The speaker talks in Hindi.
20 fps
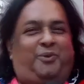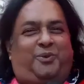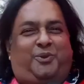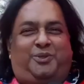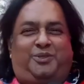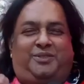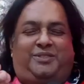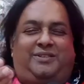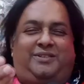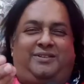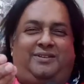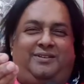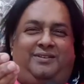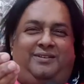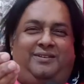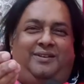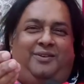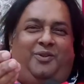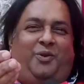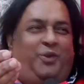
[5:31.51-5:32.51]
लोगों
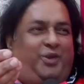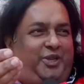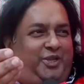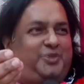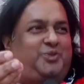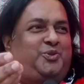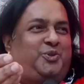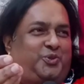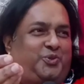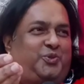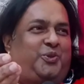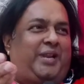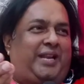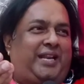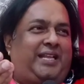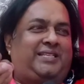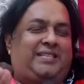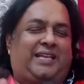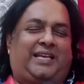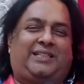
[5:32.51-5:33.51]
ऑडियंस को
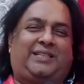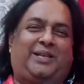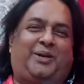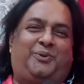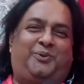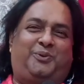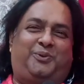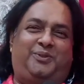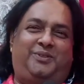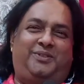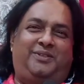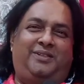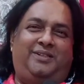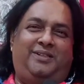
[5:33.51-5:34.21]
सुनाना चाहता हूँ